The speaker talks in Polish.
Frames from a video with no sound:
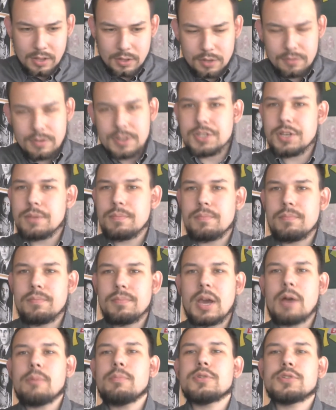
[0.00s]
no i właśnie
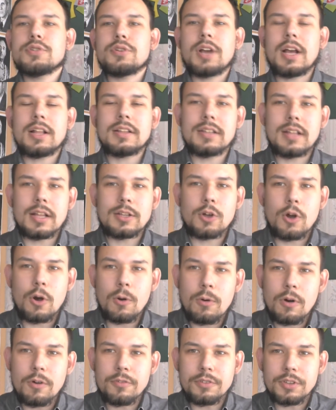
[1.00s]
miał być to kandydat
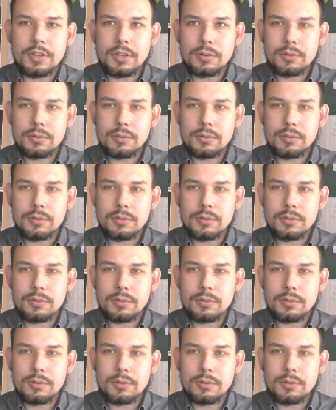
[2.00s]
Hołowni,